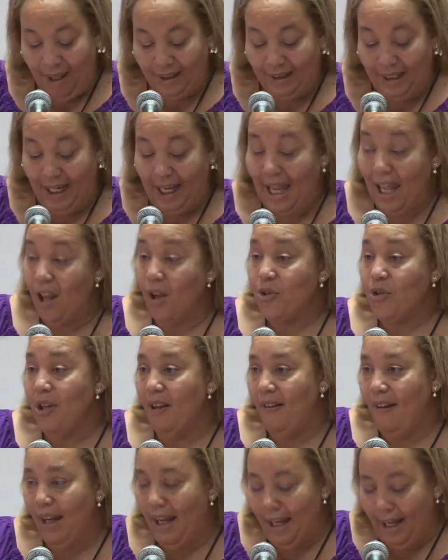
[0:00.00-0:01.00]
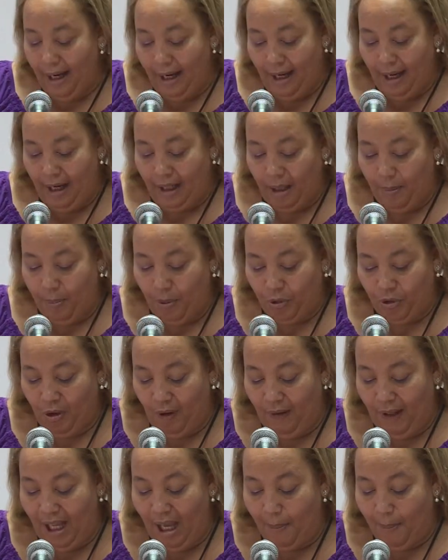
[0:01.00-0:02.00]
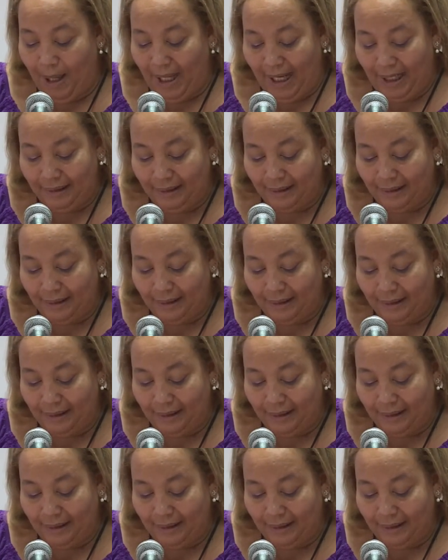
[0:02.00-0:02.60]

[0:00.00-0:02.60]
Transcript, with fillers: cuando en ellos se delega la responsabilidad parental